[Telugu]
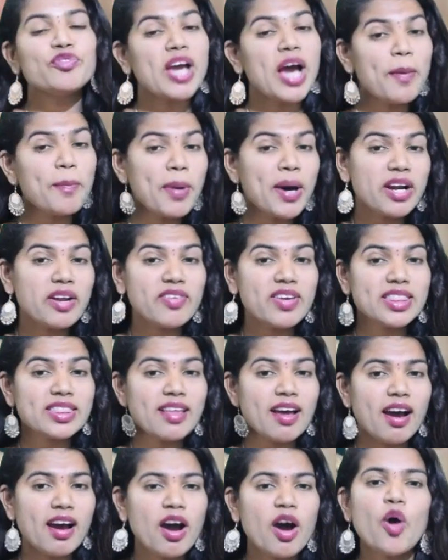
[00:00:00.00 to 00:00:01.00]

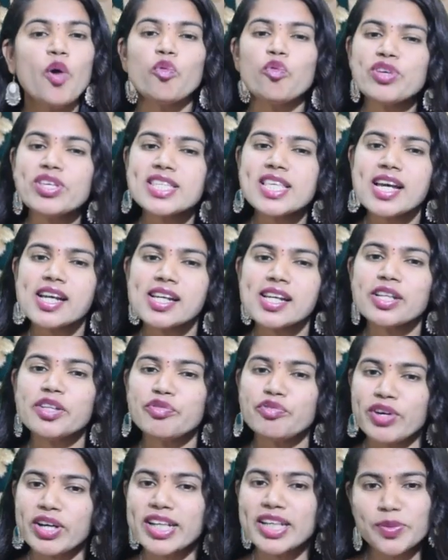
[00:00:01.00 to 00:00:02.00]
వ్యాపారవేత్త విశాఖన్
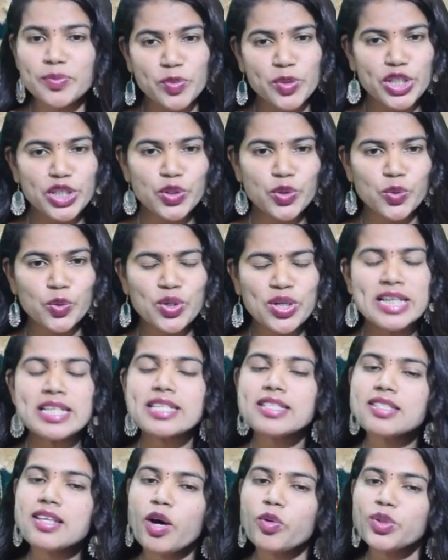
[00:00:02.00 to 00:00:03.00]
ముడితో
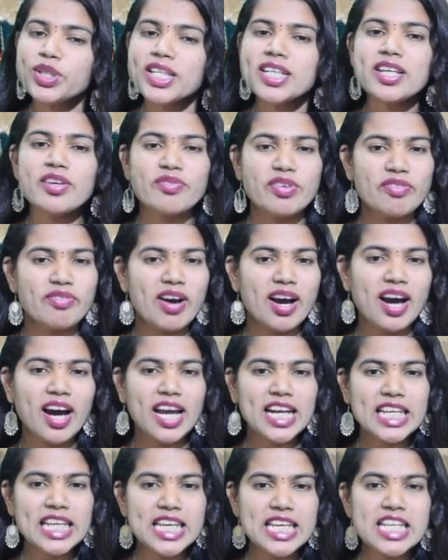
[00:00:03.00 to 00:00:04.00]
సౌందర్య
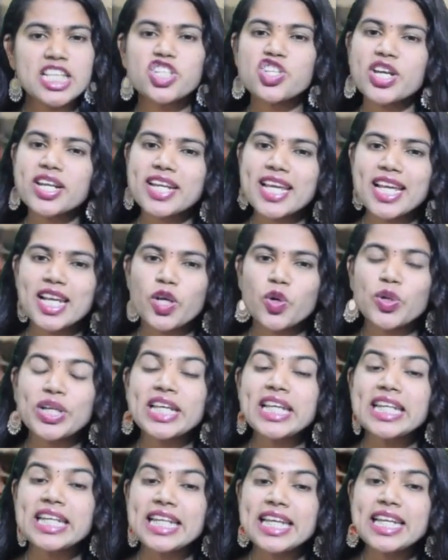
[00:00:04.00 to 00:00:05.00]
వివాహానికి
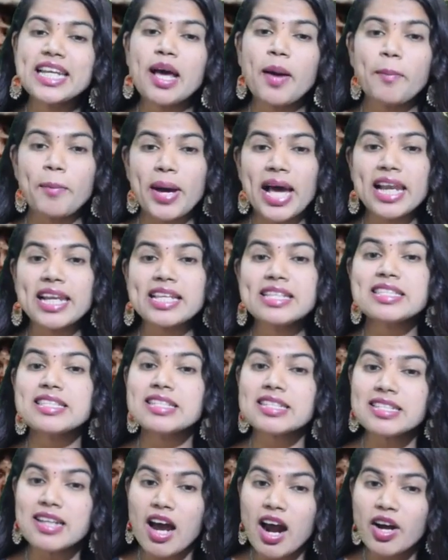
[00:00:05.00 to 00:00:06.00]
చెన్నైలోని లీలా ప్యాలెస్
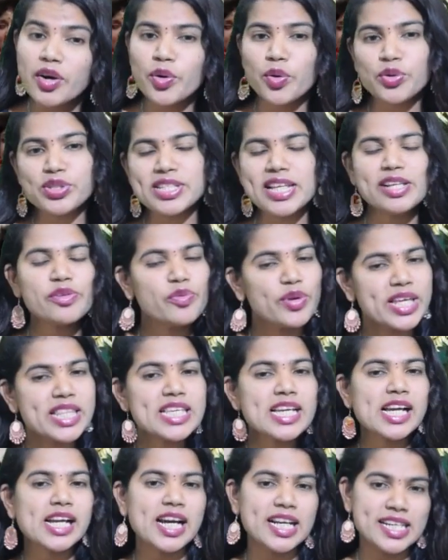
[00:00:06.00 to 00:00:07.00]
స్టార్ హోటల్
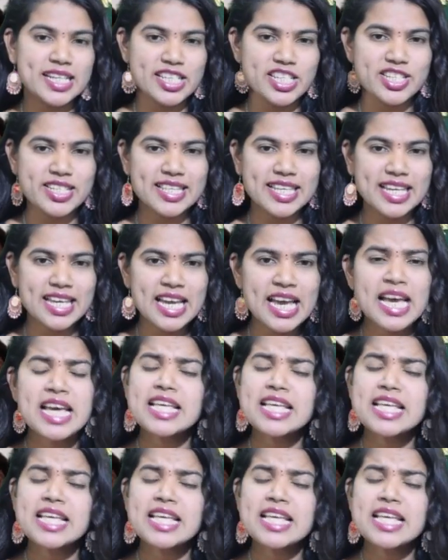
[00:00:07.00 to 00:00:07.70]
వేదికగా నిలిచింది